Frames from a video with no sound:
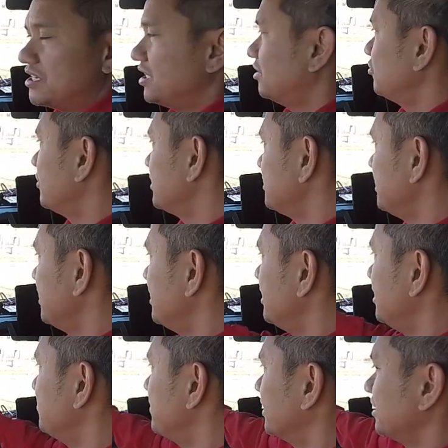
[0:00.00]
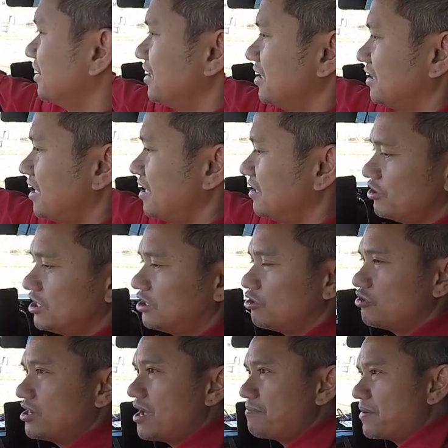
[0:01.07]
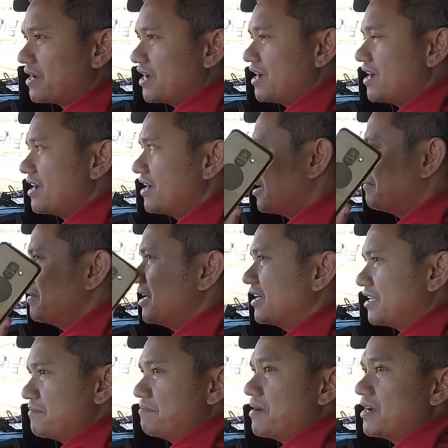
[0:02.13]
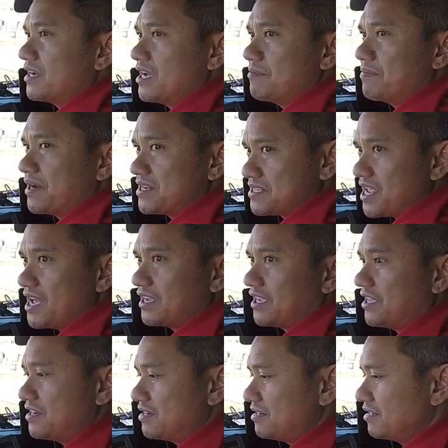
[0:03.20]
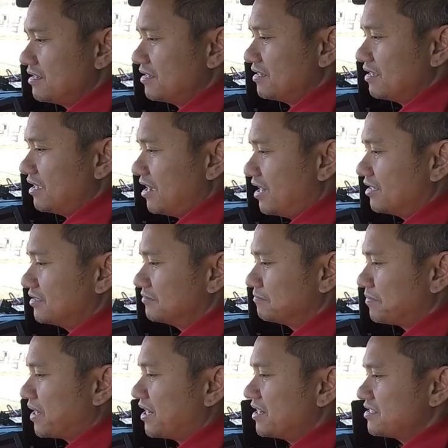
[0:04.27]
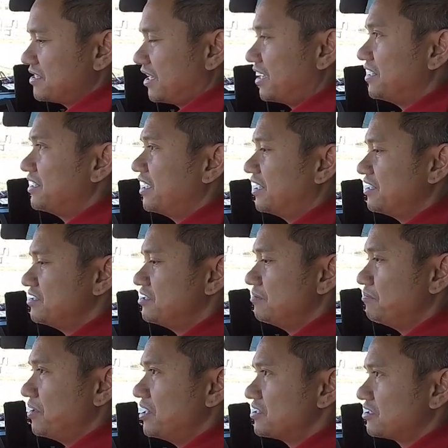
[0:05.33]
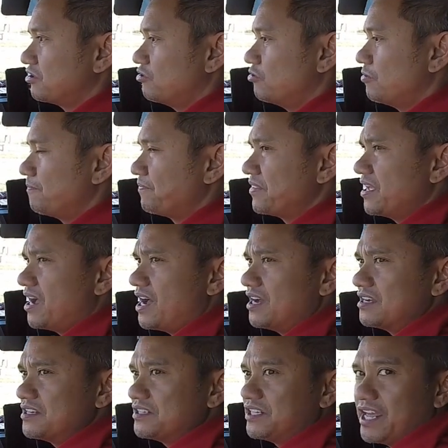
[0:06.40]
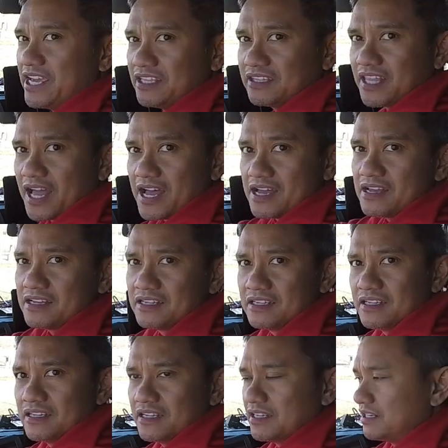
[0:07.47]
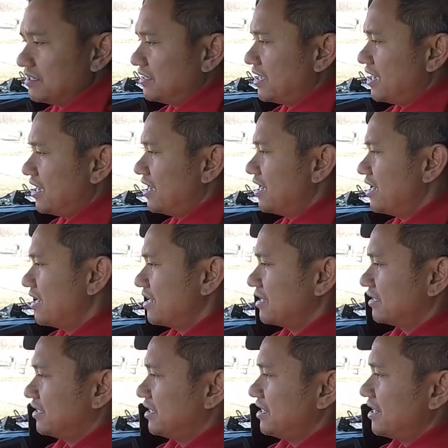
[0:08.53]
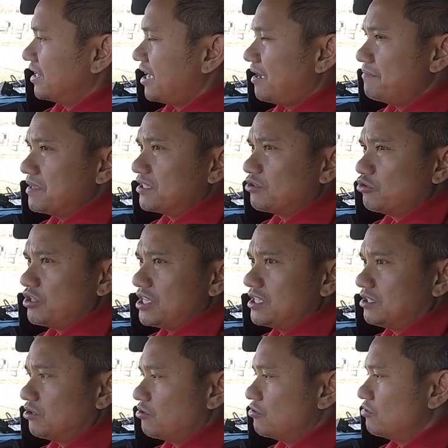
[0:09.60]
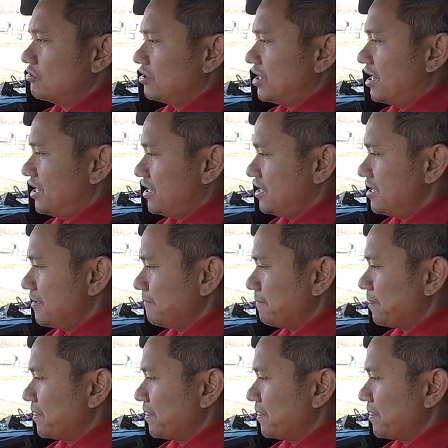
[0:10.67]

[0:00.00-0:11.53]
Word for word: dito kasi hindi makikita ito napakamalaking bagay para sa akin ang parang secondary GPS ko ang data na ginagamit ko dito ay